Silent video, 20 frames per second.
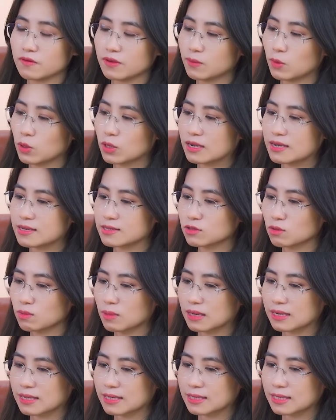bởi vì mọi người hình dung
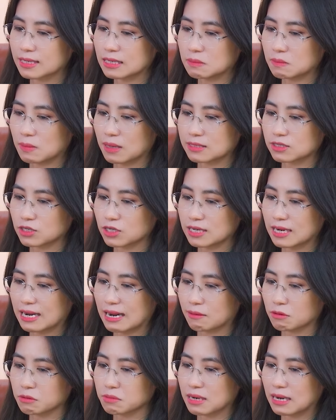là khi mà Johnny
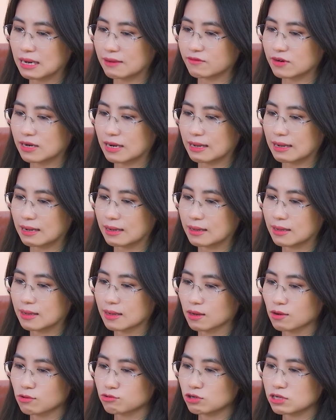làm lúc đấy là vẫn là
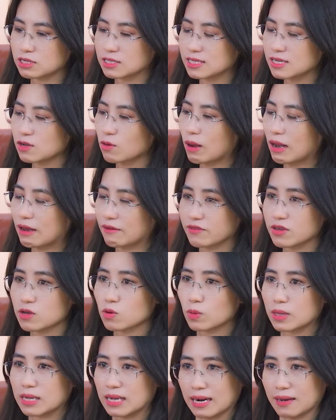câu chuyện dĩ hòa vi
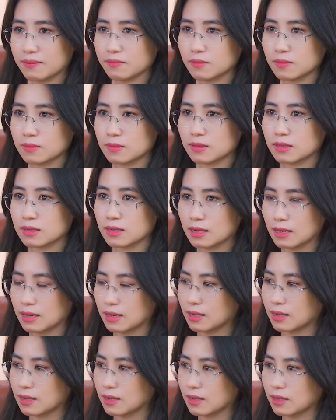quý lắm
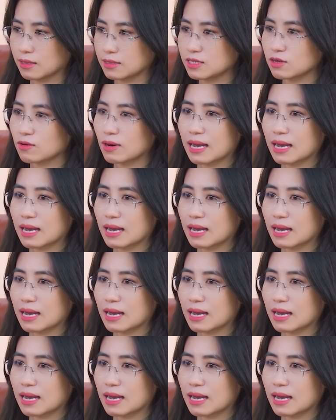à, chị có